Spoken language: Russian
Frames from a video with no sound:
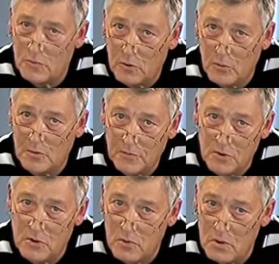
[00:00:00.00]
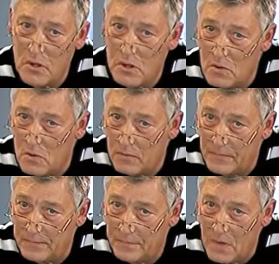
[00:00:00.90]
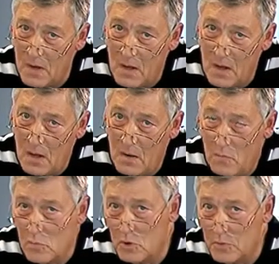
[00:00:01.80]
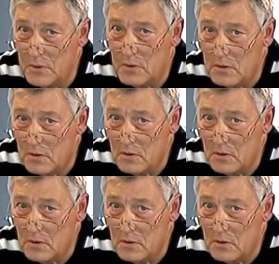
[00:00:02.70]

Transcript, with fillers: в эту профессию не идет. Может быть, из-за